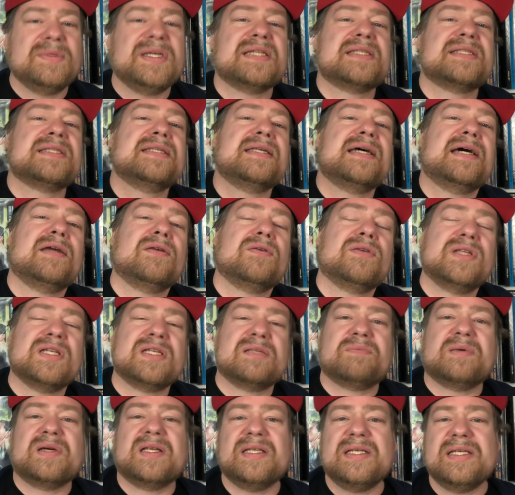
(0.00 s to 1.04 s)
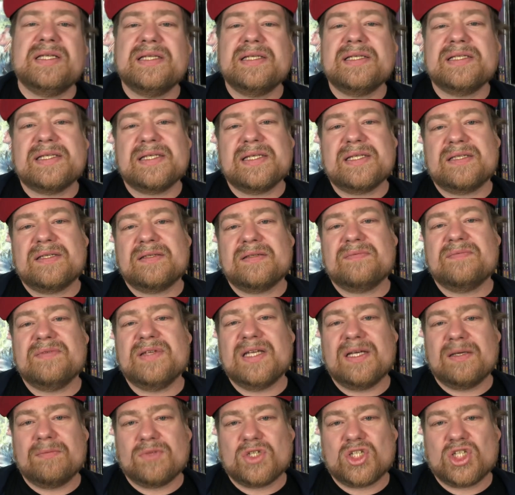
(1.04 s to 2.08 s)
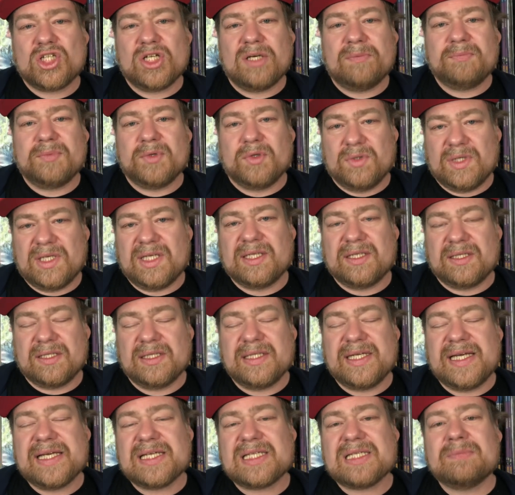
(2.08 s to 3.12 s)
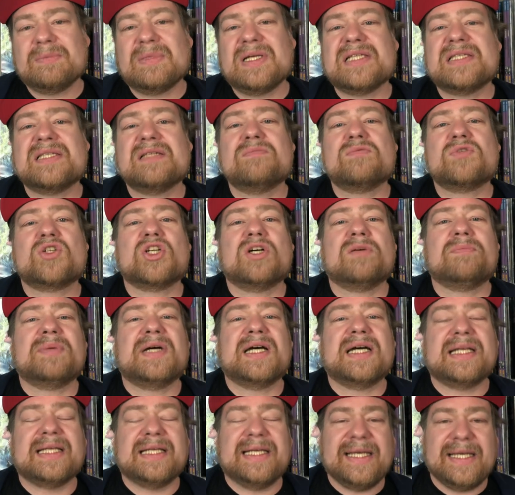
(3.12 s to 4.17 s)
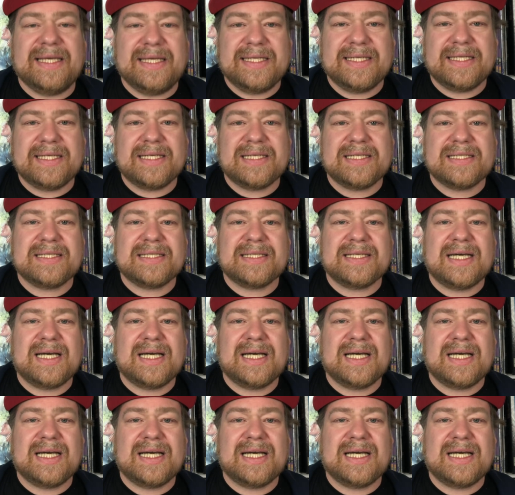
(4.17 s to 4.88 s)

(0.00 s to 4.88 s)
Jetzt dadurch, dass Panini es jetzt wieder im Shop oder erstmals im Shop hat, geht das.